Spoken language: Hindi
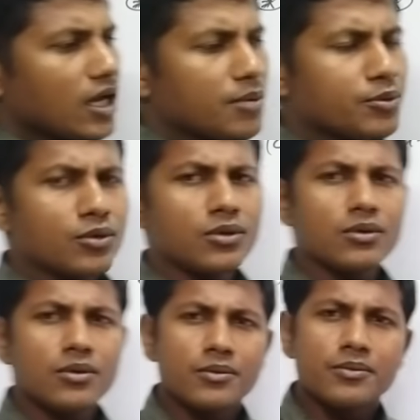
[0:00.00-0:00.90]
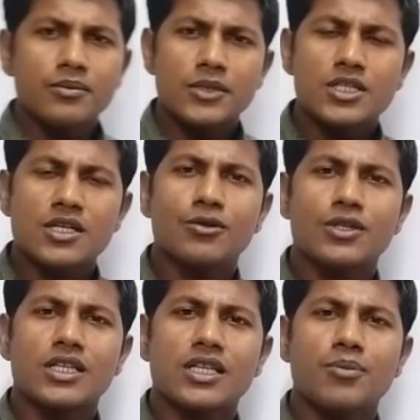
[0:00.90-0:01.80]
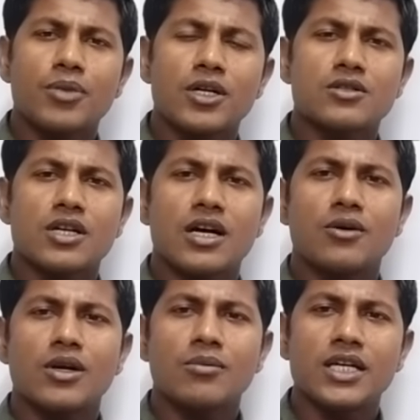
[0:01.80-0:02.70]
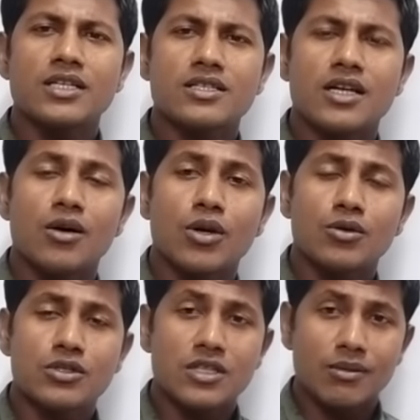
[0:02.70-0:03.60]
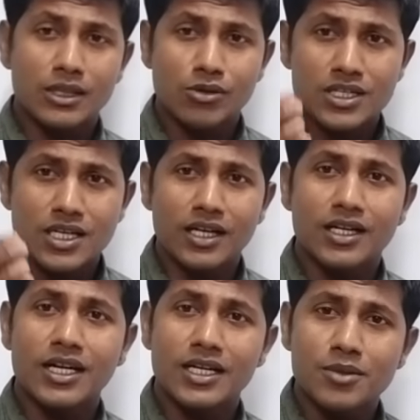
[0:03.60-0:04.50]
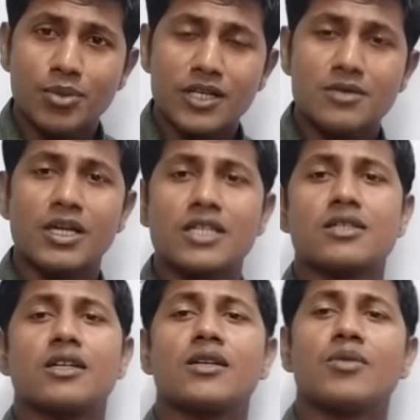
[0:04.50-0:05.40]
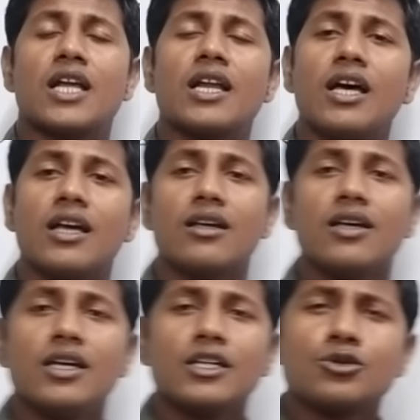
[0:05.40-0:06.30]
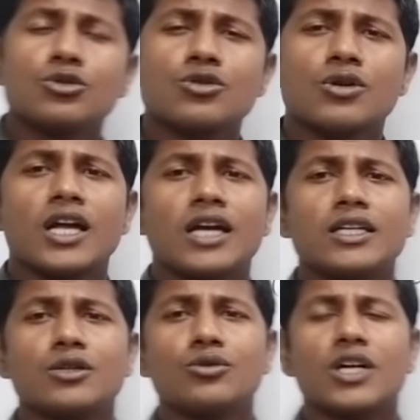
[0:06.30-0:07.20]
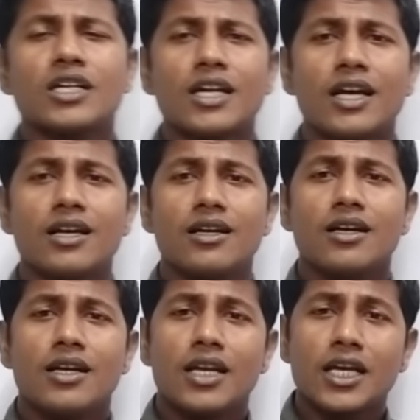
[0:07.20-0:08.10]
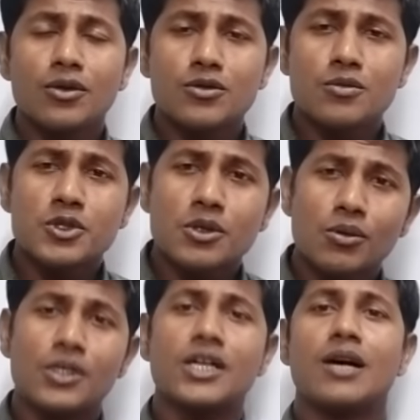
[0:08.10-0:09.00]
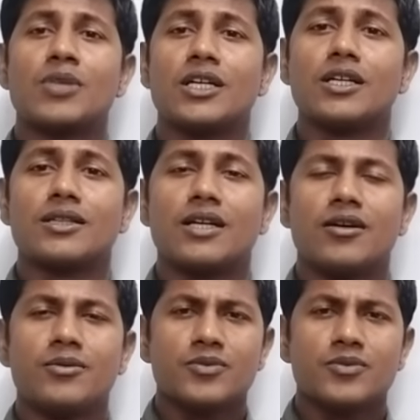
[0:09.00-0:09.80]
आपको मिस्टेक हो जाता है प्लस कहाँ होगा माइनस कहाँ होगा कुछ सवाल तो ऐसा लगेगा कि प्लस माइनस करके बनाना है दो जोड़ना है या दो घटाना है लेकिन उसमें से कोई काम नहीं रहता है